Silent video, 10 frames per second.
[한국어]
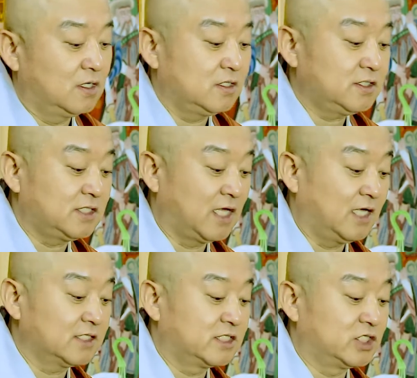
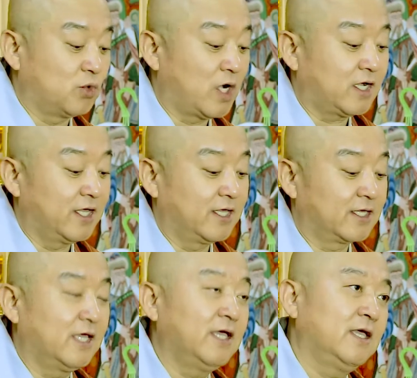어사
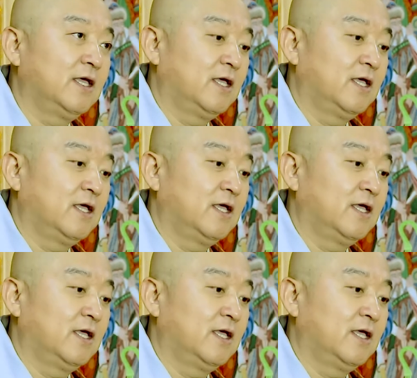지화가에게